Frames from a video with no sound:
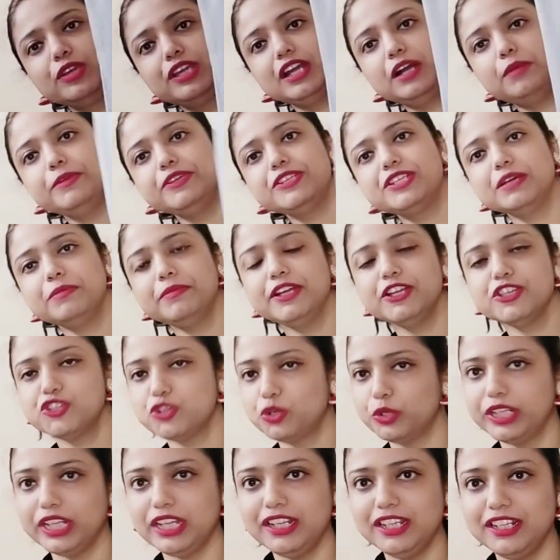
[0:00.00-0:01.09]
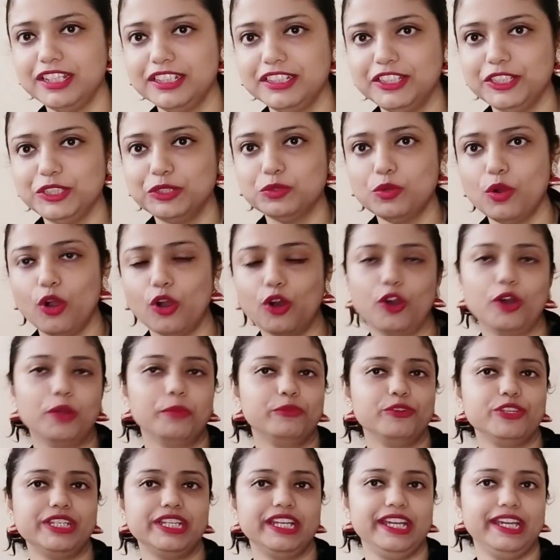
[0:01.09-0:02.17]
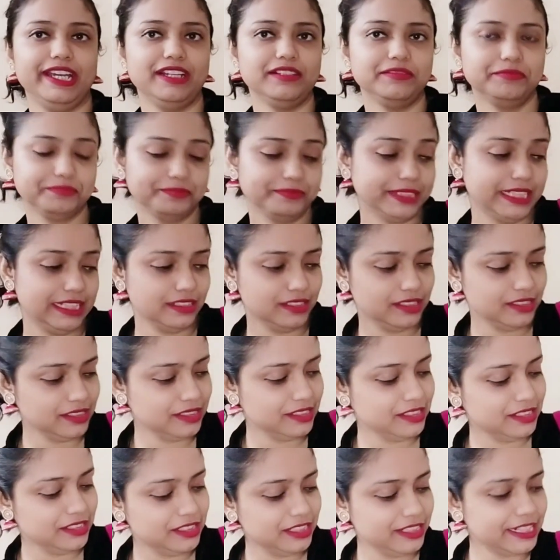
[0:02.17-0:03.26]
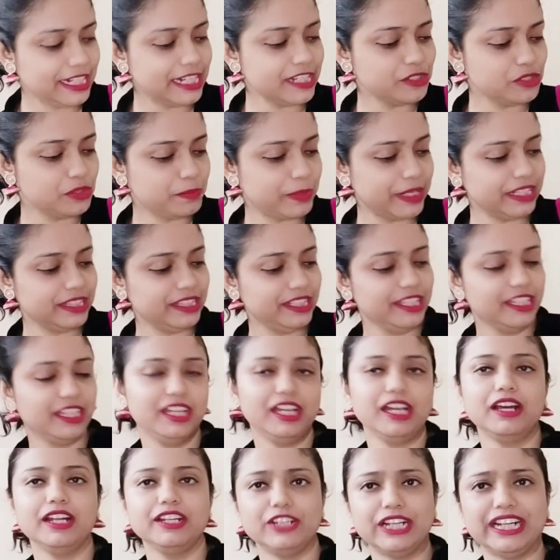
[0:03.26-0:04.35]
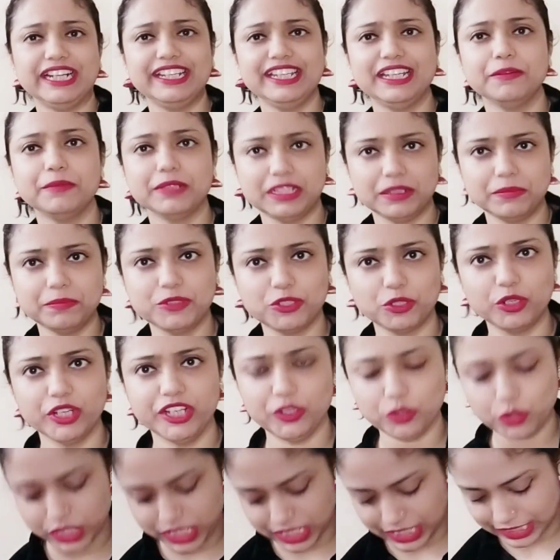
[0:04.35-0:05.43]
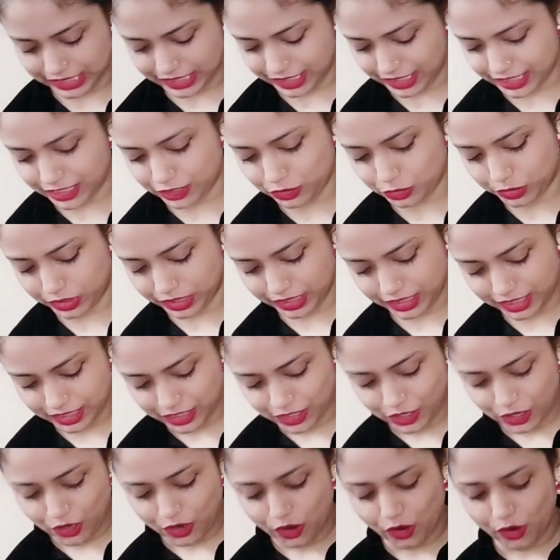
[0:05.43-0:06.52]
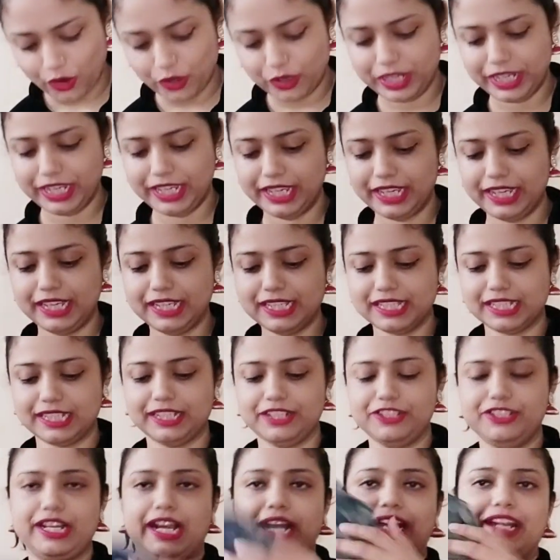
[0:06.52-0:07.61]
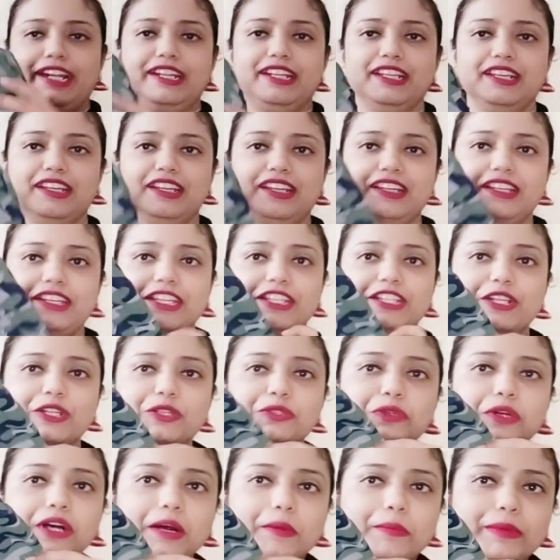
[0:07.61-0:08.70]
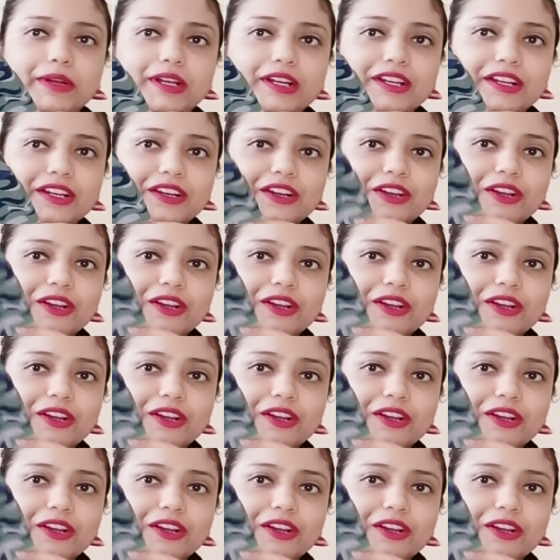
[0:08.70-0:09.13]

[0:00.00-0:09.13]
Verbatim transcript: क्योंकि हमेशा मैं छोटा ले लेती हूँ और मुझे नट्स पड़ती है डाट क्या मतलब छोटी हो जाती है तुरंत और ये इसका जैकेट है ये देखो आप